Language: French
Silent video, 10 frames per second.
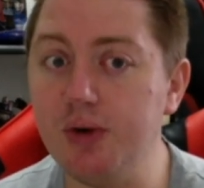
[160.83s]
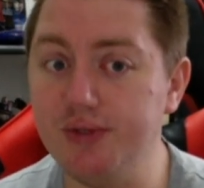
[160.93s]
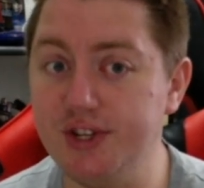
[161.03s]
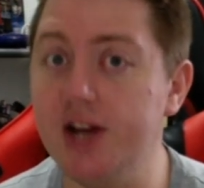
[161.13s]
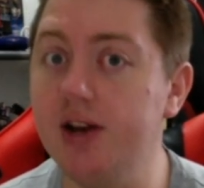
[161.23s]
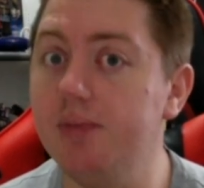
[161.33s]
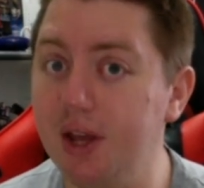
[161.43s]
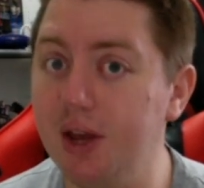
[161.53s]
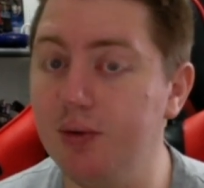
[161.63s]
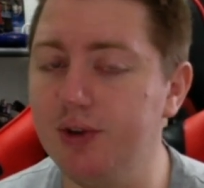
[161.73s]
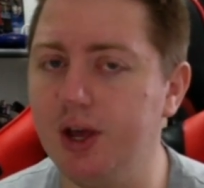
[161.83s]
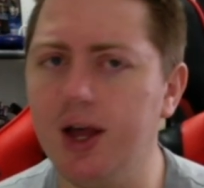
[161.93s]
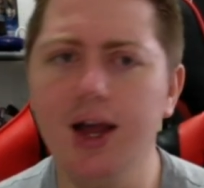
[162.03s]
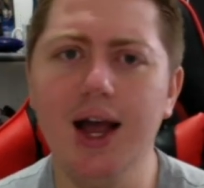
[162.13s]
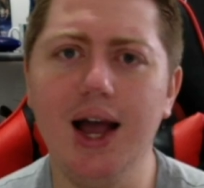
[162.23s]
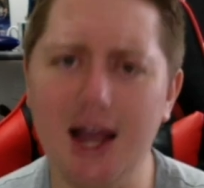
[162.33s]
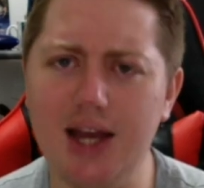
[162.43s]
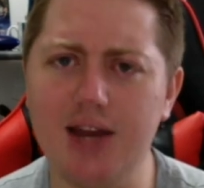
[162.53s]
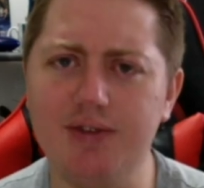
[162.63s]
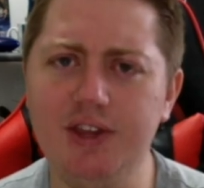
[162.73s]
officiel et on verra
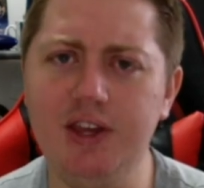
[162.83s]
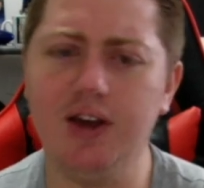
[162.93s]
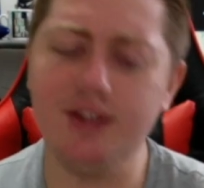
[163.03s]
à l'avenir.